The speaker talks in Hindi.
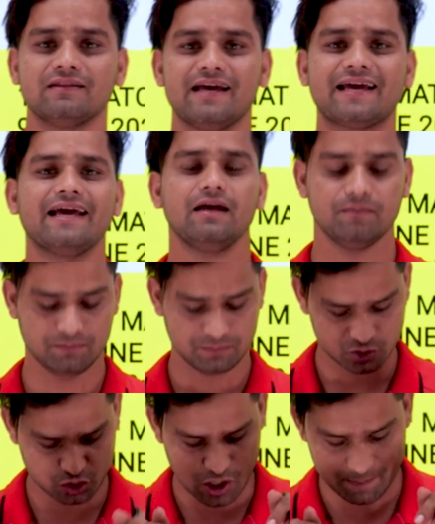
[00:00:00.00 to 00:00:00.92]
देखिए
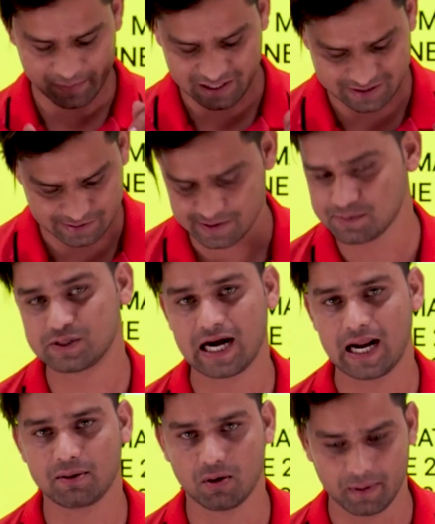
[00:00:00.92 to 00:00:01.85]
जो आप नीचे
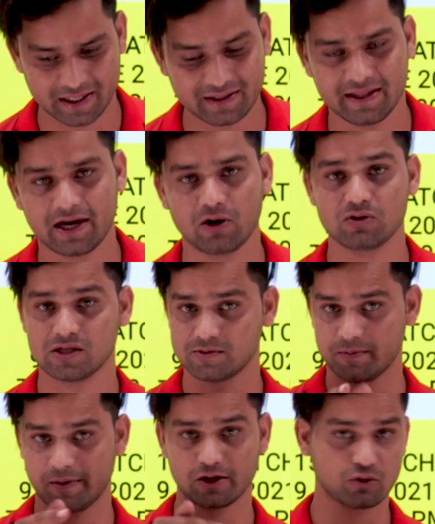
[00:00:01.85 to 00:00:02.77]
सब्सक्राइब का बटन देख रहे हो
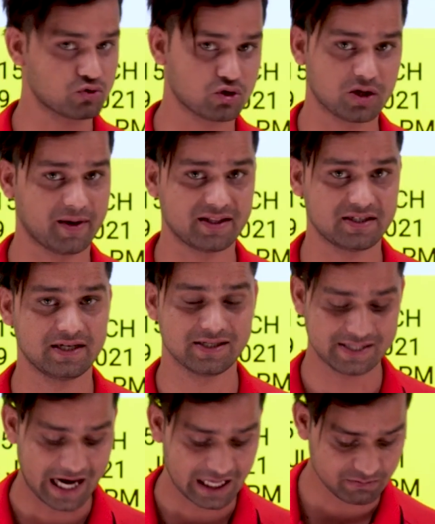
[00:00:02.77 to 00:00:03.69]
सबसे पहले तो उसको दबा दीजिए
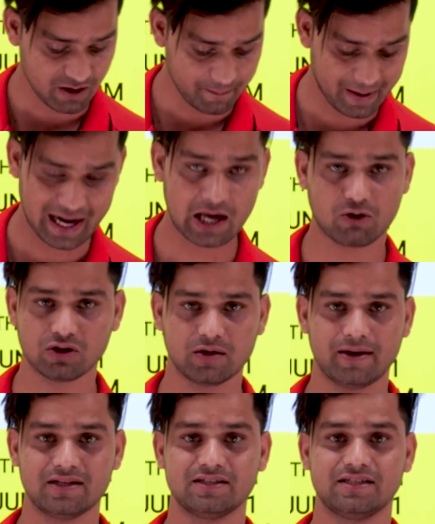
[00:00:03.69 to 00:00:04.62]
साथ में बेल आइकॉन
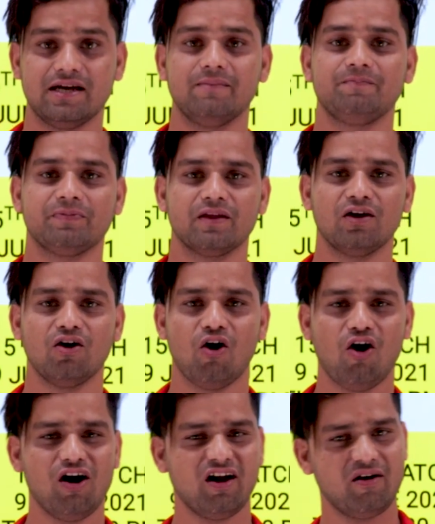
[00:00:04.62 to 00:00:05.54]
दबा दीजिए
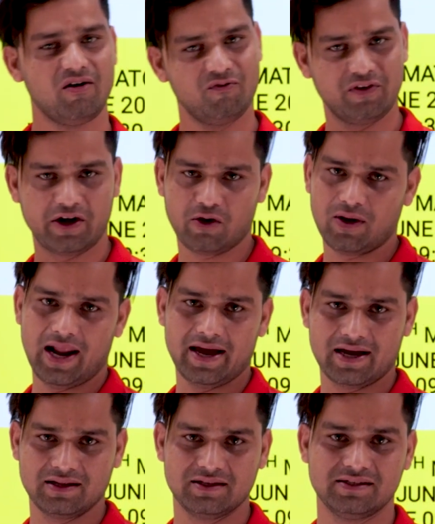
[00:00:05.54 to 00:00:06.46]
और वीडियो को
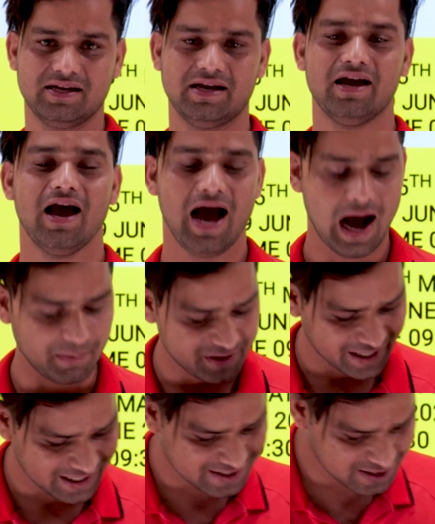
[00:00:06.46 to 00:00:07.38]
लाइक कर दीजिए अब
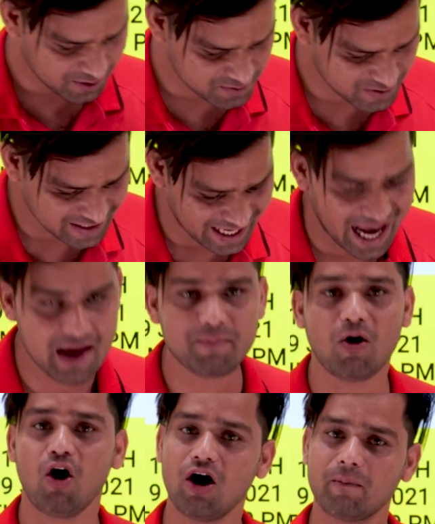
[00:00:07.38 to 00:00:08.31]
देखिए
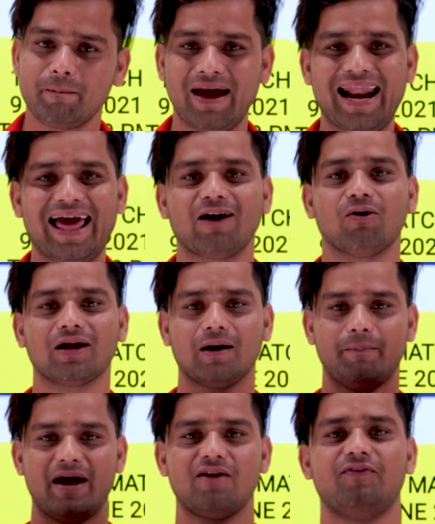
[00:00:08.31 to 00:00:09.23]
सब्सक्राइब और बेल आइकॉन
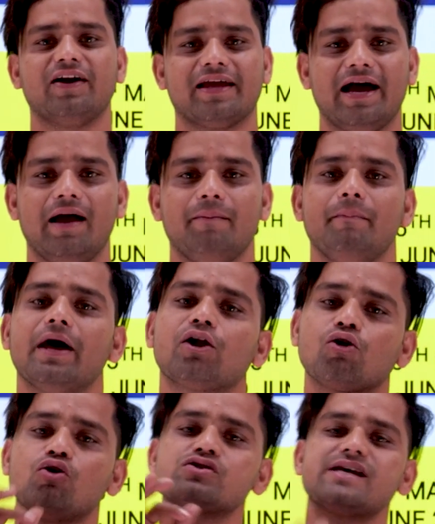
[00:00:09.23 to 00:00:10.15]
का बेनिफिट क्या है मैं
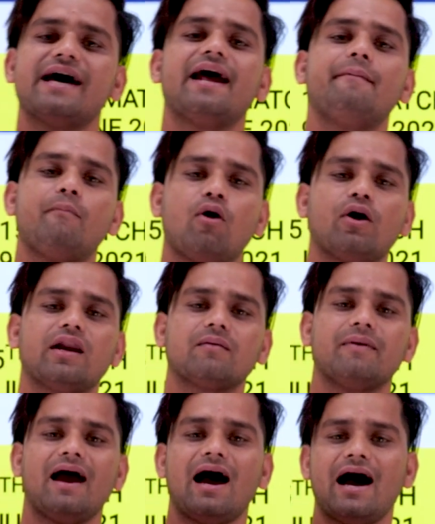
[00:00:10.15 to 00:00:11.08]
रोजाना
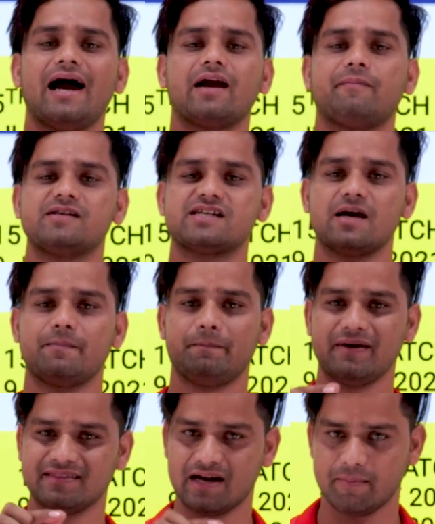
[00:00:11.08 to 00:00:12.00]
मॉर्निंग में आठ बज के
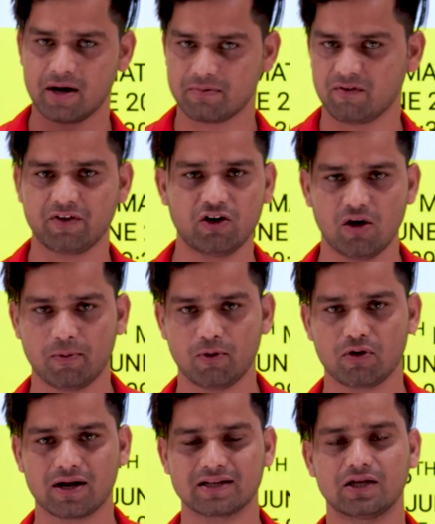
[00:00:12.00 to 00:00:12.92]
पंद्रह मिनट पे वीडियो
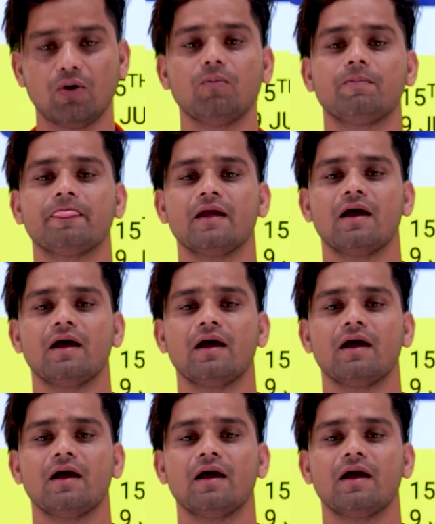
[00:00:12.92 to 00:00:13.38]
अपलोड करता हूं